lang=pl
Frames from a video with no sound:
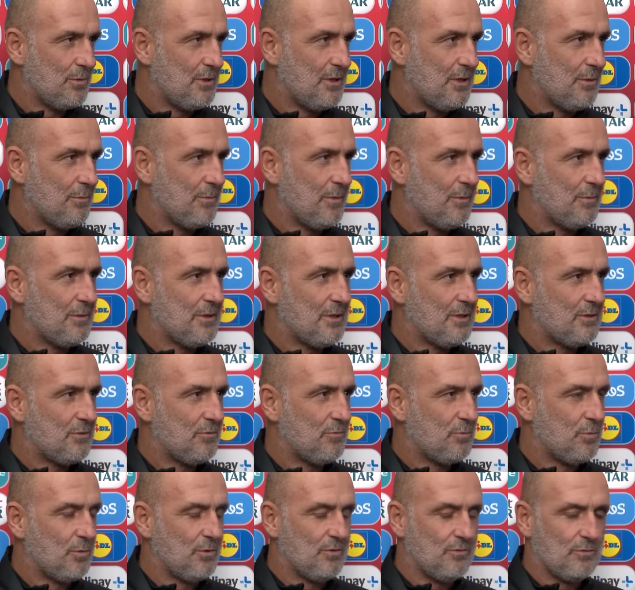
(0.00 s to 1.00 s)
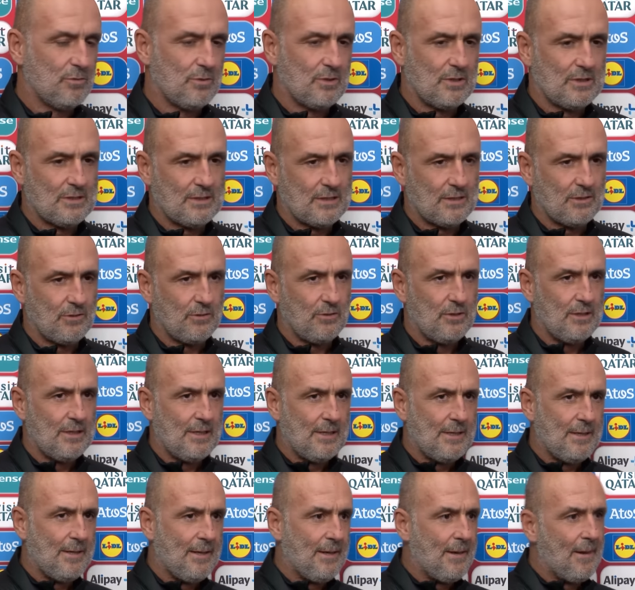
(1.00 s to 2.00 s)
i nie mamy na to wpływu, dlatego
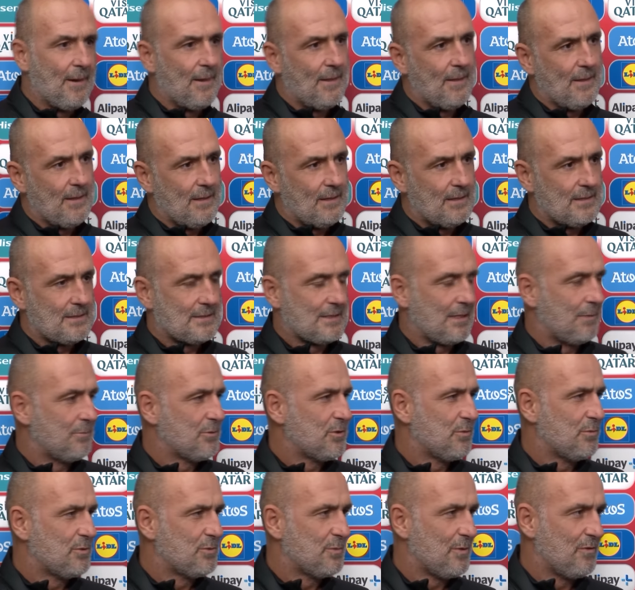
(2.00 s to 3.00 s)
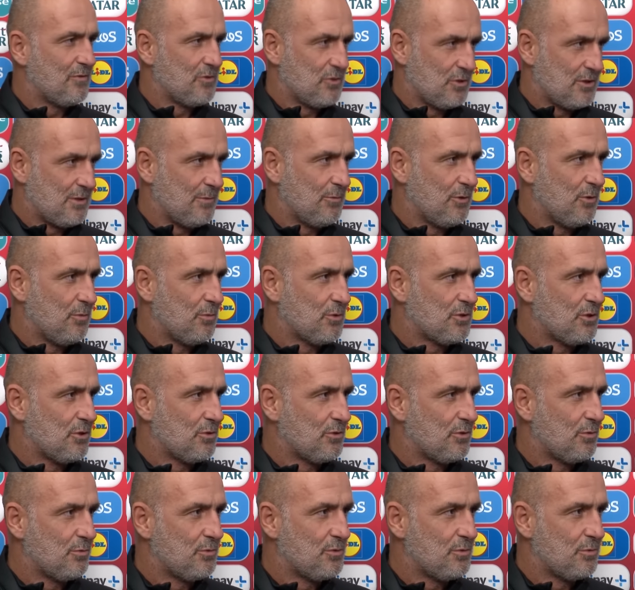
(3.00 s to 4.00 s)
Zdajemy sobie sprawę, że od samego
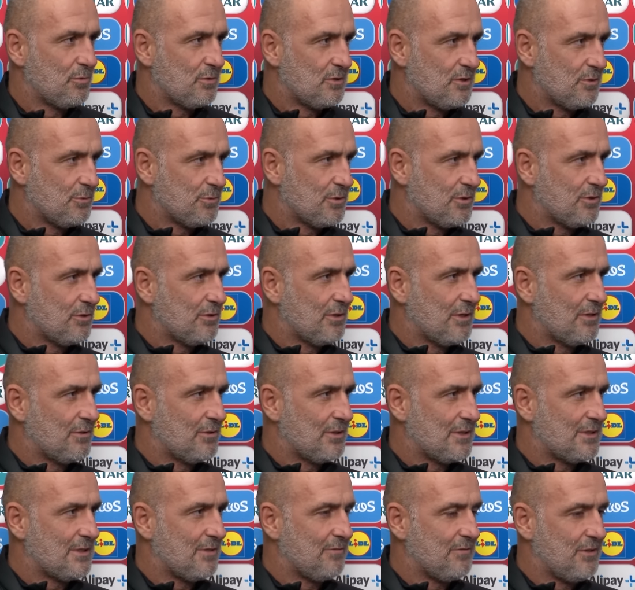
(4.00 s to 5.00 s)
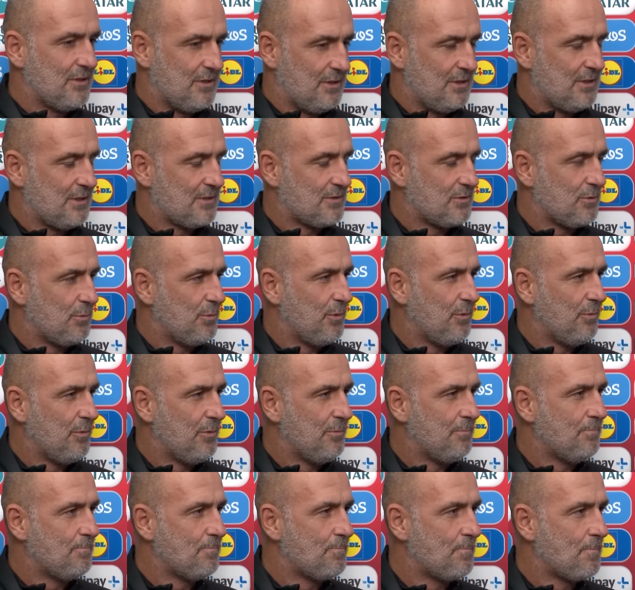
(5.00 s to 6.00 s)
początku musimy mieć dobrze do tego nastawienie i tak zrobimy.
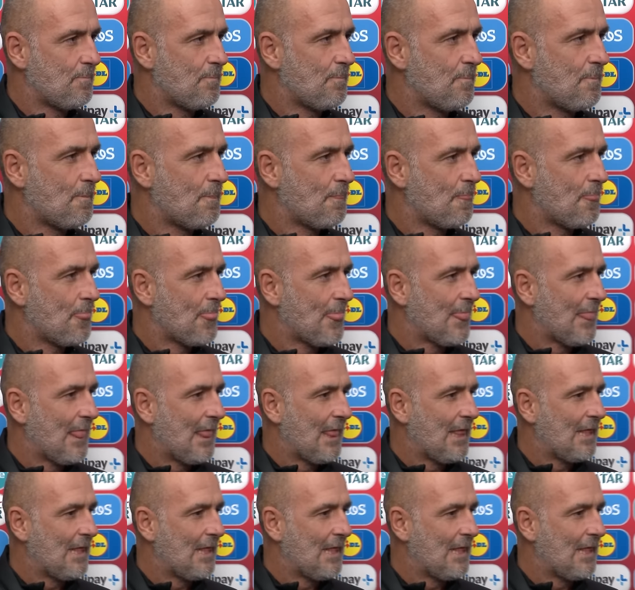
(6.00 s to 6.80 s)
Jak znam pana